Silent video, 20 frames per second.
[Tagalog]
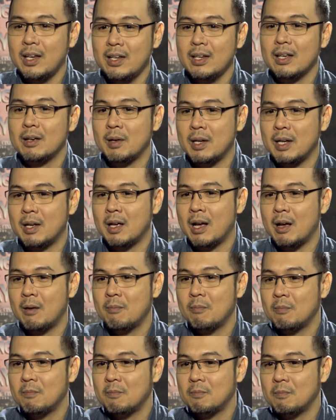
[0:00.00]
ayun nga,
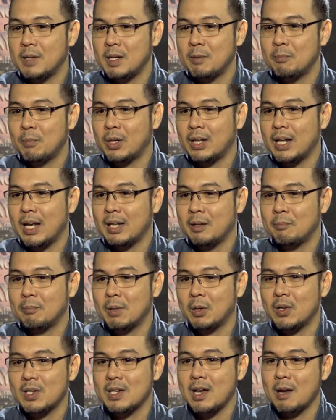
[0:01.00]
um, importante
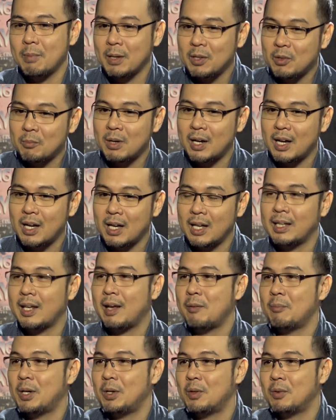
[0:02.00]
pag-usapan yung mga
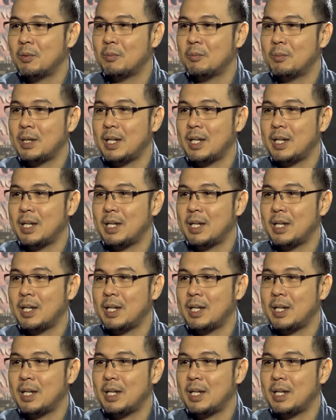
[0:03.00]
tema ng